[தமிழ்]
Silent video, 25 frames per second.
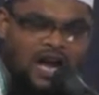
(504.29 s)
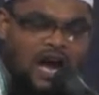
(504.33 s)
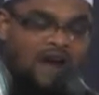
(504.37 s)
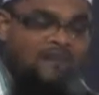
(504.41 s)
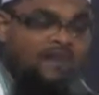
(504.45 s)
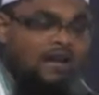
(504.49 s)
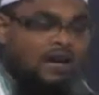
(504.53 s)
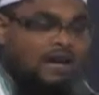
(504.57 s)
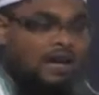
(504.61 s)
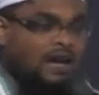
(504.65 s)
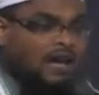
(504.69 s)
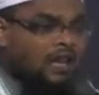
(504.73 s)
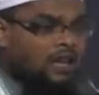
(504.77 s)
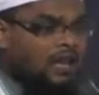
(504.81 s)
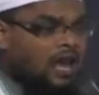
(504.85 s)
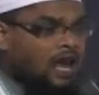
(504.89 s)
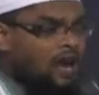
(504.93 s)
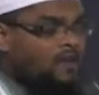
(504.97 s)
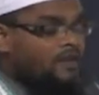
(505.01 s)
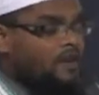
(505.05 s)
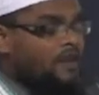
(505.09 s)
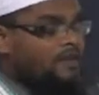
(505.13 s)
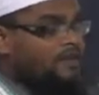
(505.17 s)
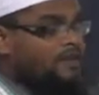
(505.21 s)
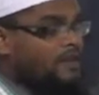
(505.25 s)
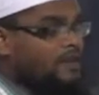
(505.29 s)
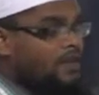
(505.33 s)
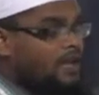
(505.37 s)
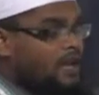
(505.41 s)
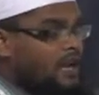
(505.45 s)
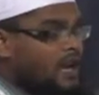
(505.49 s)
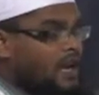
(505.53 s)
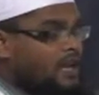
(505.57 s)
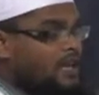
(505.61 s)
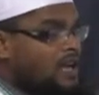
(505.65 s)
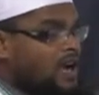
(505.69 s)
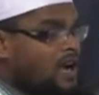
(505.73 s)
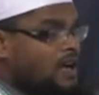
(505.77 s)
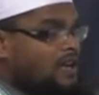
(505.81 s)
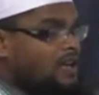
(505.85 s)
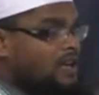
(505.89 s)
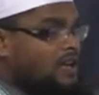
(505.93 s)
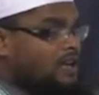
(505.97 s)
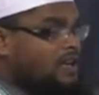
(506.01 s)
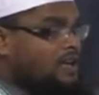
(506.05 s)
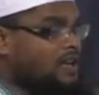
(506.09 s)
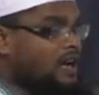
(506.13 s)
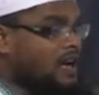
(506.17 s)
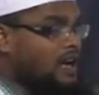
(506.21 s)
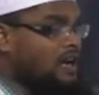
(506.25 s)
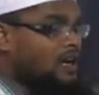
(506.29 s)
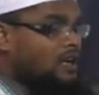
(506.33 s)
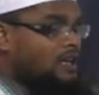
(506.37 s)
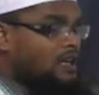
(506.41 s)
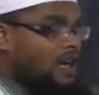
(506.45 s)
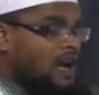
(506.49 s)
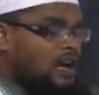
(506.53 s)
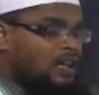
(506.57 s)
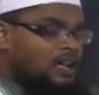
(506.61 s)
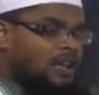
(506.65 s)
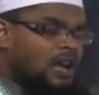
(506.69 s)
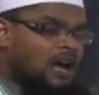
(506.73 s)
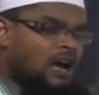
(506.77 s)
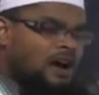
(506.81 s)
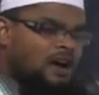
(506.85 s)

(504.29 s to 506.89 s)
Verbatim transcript: அவர்கள் அல்லாவிடத்தில் நேரடியாக கேட்கிறார்கள் யா